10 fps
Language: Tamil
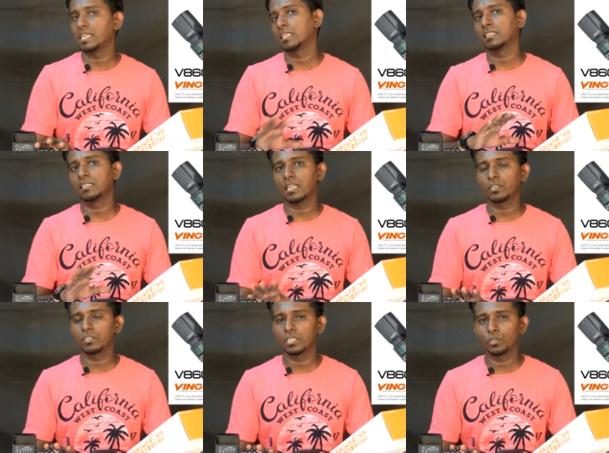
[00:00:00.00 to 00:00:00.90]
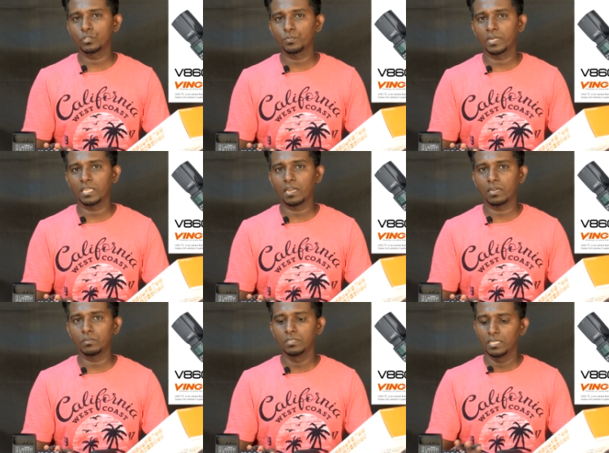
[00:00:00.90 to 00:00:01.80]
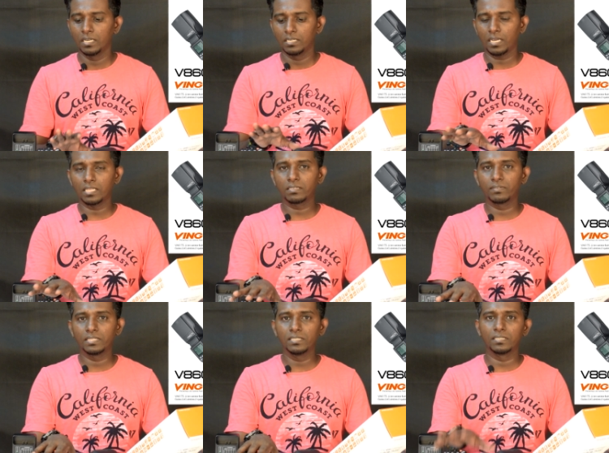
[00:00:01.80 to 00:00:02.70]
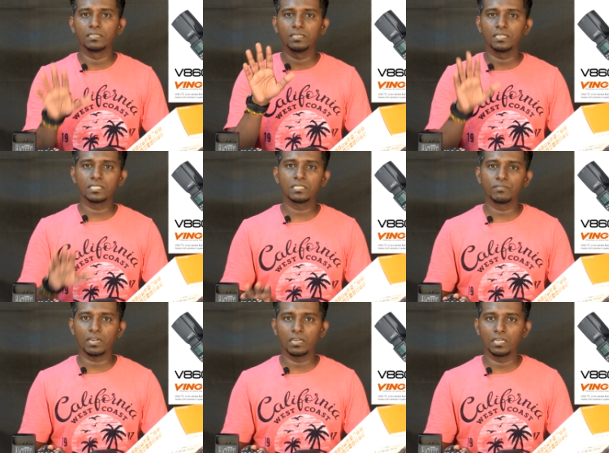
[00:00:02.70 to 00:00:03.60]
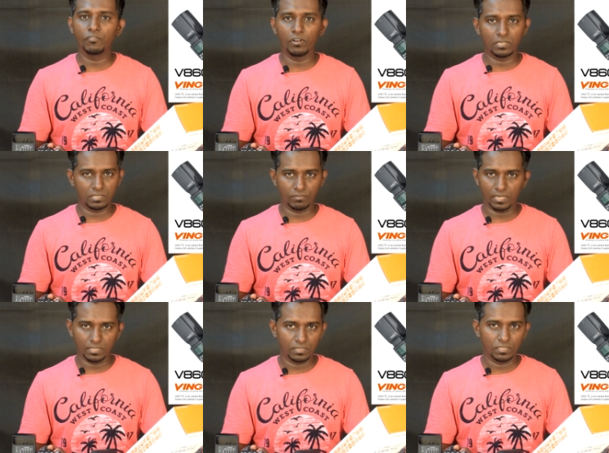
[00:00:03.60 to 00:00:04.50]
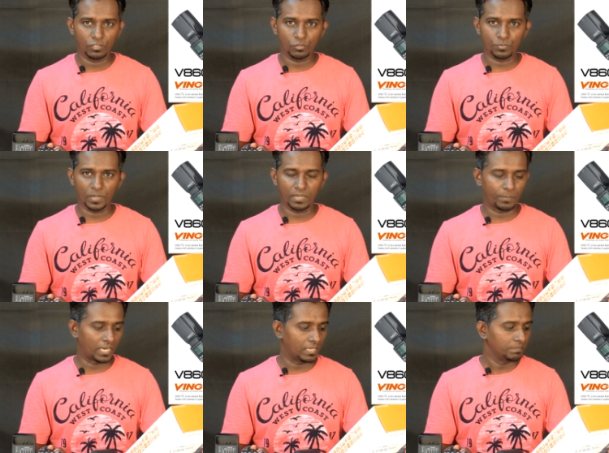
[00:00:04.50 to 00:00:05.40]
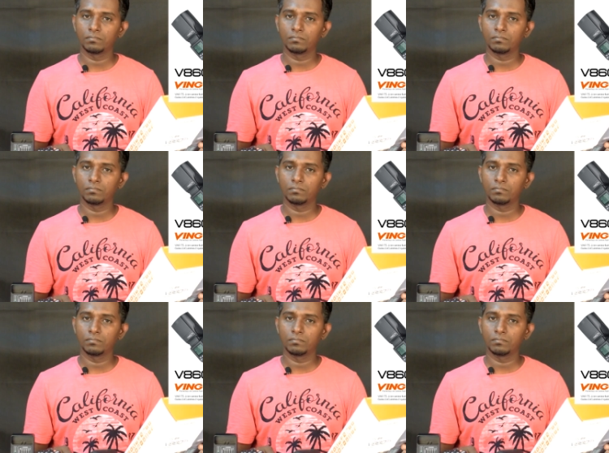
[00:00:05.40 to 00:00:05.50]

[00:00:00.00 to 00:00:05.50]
நீங்கள் எதெல்லாம் நீங்கள் யூஸ் பண்ணிங்கனாலும் அதுக்கு வந்து ரிசீவராக டிஃபால்ட் ரிசீவராக இது யூஸ் பண்ணிப்பாங்க